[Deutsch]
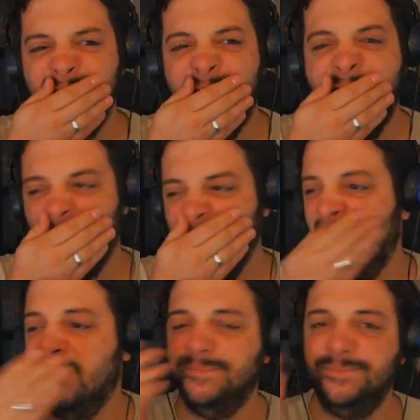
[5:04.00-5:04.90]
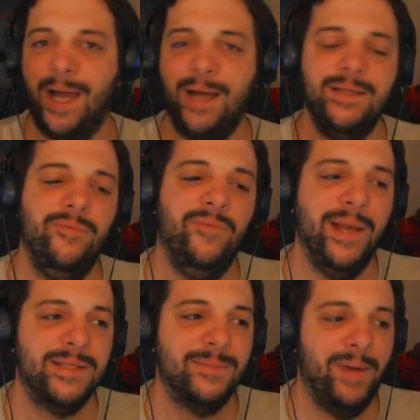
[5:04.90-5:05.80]
Jahren aktiven
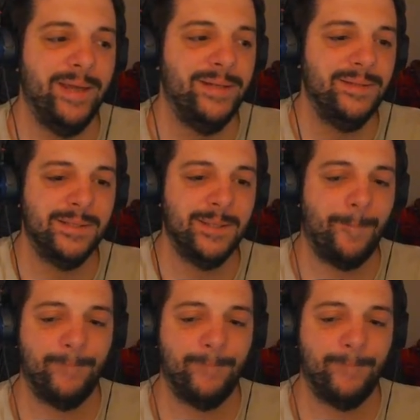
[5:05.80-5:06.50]
Let's Planes